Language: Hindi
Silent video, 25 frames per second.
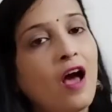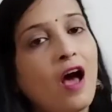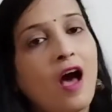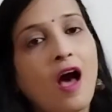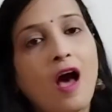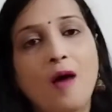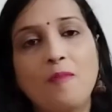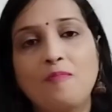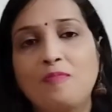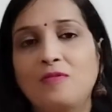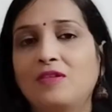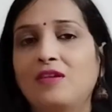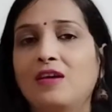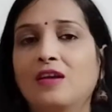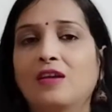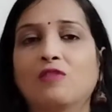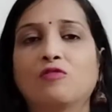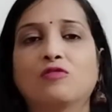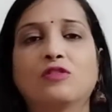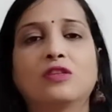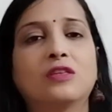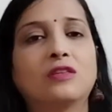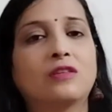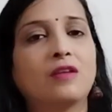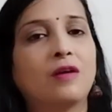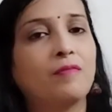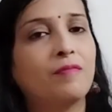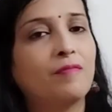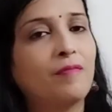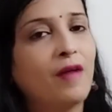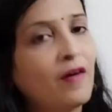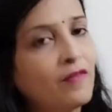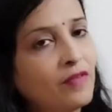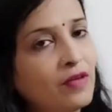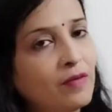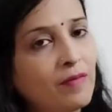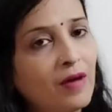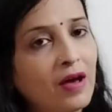आपने जाके उससे
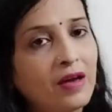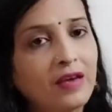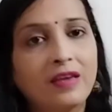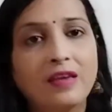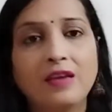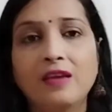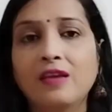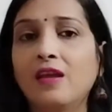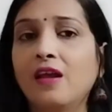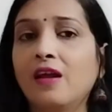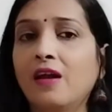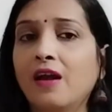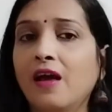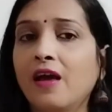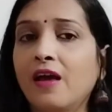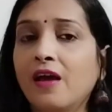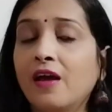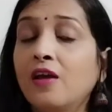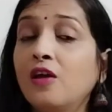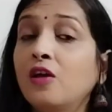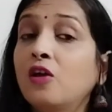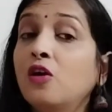माफ़ी मांगी गिराया